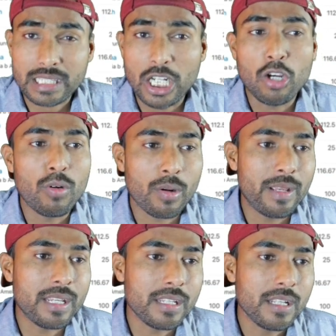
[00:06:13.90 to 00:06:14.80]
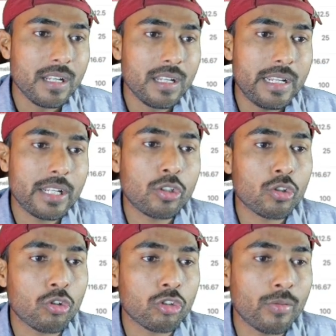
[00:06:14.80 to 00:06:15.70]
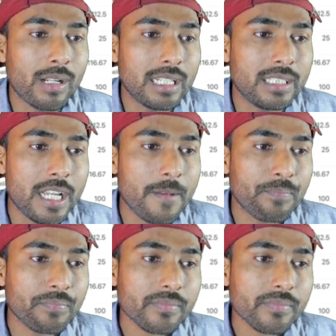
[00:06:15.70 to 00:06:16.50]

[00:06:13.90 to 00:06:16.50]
सत्रह ओवर में ही एक बना दिए